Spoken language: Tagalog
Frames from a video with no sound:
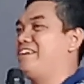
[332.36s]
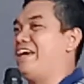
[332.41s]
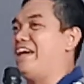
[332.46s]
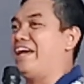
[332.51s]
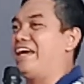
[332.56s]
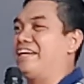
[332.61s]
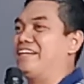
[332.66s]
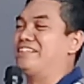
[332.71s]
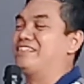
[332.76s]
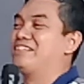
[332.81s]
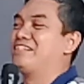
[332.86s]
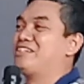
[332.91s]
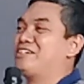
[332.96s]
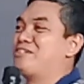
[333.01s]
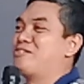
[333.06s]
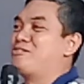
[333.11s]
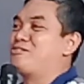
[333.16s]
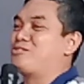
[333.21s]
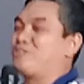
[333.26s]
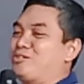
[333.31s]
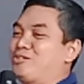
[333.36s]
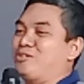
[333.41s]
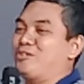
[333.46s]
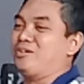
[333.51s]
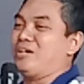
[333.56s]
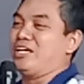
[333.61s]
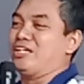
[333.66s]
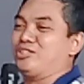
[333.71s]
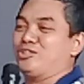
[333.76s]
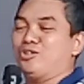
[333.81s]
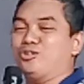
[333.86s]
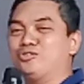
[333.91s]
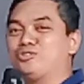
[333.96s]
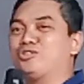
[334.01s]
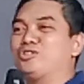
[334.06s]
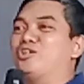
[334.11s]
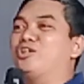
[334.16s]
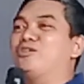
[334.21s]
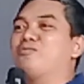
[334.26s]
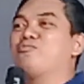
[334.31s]
And so I don't
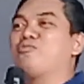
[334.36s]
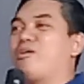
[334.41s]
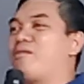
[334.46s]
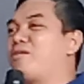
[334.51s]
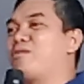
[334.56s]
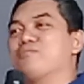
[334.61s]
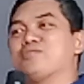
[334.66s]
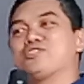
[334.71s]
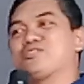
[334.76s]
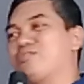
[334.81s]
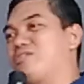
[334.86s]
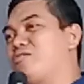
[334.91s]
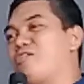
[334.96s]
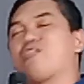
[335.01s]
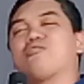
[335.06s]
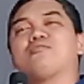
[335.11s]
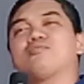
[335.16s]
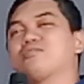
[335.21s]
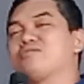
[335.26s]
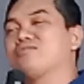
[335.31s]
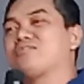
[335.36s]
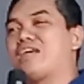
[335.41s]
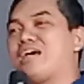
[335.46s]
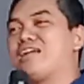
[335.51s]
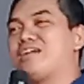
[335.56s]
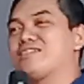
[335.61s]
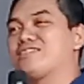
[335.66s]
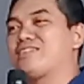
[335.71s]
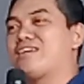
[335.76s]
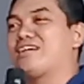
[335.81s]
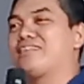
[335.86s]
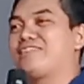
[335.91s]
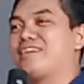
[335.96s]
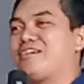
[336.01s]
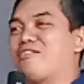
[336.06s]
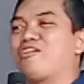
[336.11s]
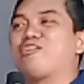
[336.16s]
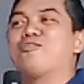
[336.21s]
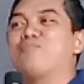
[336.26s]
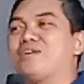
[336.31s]
know, wa ko mister, wa ko magpuntahan na tatay,
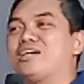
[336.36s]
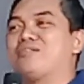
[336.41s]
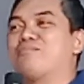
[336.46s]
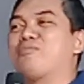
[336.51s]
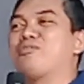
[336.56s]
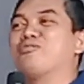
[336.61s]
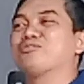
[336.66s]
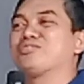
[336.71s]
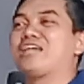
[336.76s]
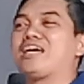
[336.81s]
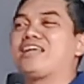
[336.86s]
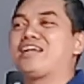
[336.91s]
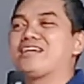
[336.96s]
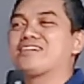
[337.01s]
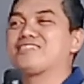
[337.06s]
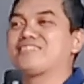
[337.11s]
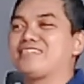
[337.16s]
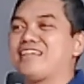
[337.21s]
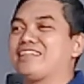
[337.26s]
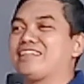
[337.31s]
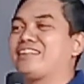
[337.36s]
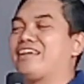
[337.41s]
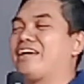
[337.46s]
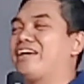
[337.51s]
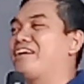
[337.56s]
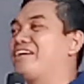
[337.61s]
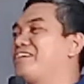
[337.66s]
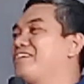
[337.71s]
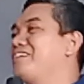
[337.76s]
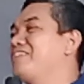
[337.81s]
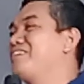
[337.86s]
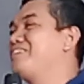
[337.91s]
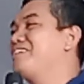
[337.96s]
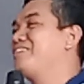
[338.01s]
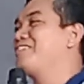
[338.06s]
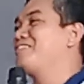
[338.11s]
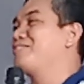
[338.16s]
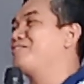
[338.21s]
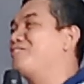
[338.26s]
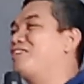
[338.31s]
wa ko paano pagpuntahan na tatay,
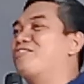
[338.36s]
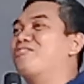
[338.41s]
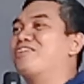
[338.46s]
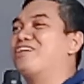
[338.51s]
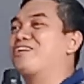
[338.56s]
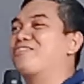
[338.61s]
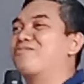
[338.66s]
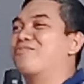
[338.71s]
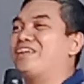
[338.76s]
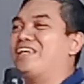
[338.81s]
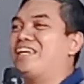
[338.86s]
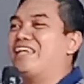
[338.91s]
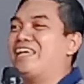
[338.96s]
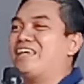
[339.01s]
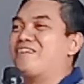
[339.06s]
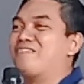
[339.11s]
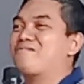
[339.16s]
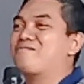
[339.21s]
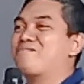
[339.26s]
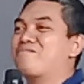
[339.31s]
paano ang feeling.